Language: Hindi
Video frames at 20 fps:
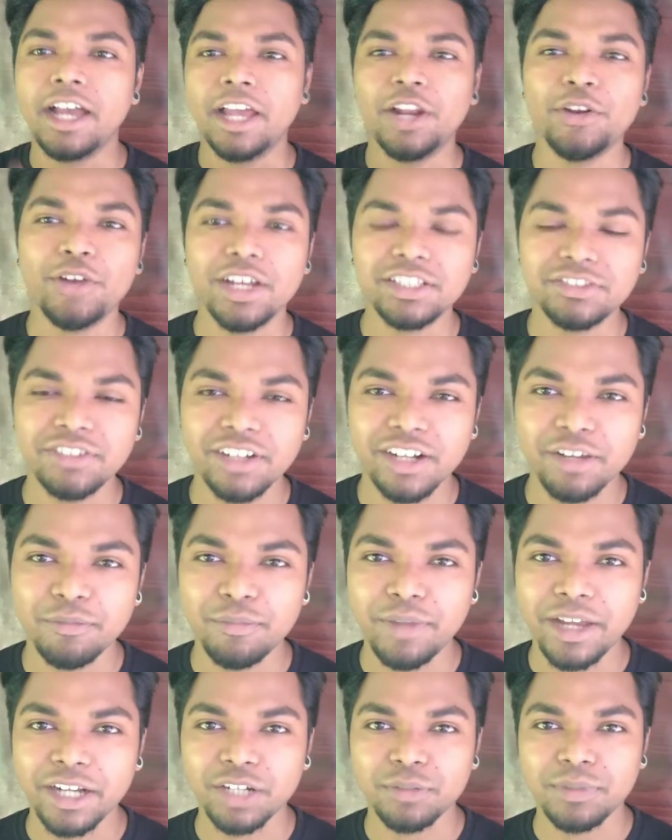हेलो गाइज वेलकम
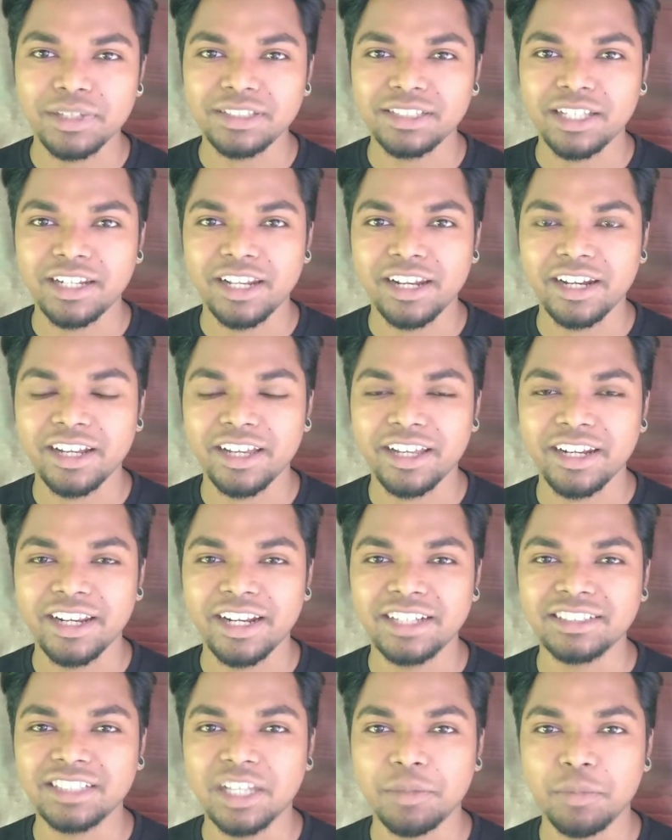बैक टू माय चैनल अगेन
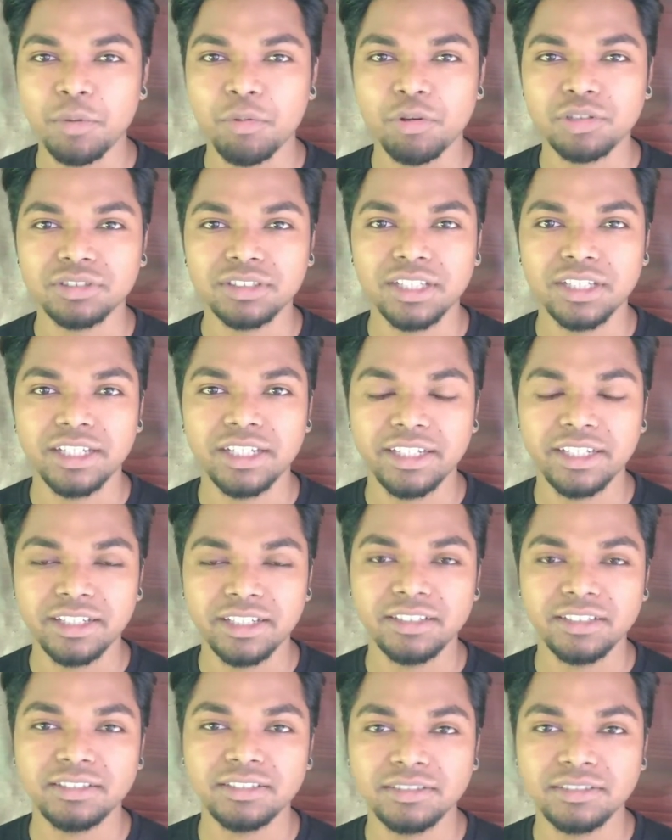इट्स एबिगोन्जा हेयर